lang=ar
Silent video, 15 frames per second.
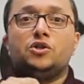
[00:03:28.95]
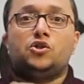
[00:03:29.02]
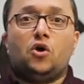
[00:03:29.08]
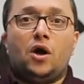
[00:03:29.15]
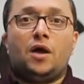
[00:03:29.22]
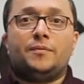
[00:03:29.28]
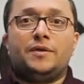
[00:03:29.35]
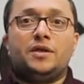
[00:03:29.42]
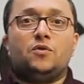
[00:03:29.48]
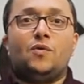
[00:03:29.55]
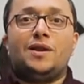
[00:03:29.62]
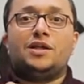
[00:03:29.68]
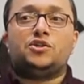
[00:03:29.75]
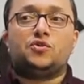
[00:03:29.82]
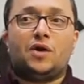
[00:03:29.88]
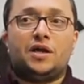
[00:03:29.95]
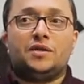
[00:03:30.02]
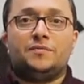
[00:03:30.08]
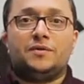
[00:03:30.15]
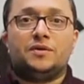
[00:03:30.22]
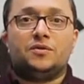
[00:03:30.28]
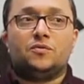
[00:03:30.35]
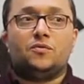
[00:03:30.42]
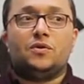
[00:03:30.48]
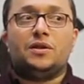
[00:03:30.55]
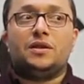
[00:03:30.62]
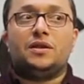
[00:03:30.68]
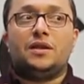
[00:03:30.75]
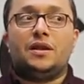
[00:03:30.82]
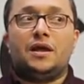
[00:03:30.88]
شعبي ولا شعيبي
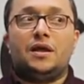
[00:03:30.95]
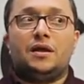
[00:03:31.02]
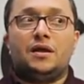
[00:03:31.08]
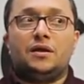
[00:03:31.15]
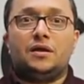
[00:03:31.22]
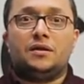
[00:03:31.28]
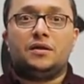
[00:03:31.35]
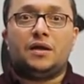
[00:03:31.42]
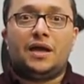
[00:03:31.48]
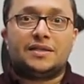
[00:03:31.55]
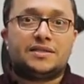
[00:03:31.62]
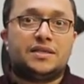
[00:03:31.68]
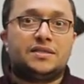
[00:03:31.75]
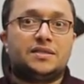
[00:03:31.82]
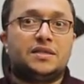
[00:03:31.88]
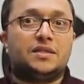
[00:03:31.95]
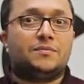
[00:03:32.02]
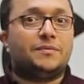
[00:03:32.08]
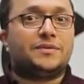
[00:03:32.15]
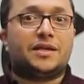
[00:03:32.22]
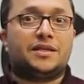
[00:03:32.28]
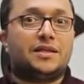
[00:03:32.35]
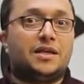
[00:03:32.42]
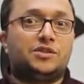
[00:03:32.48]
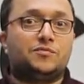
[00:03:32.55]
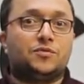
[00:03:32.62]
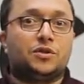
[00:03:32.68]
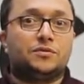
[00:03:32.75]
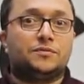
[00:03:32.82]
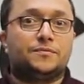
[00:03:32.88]
وحسيت صدري ما بتاخدلهاش
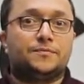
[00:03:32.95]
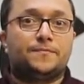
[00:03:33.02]
مضاد.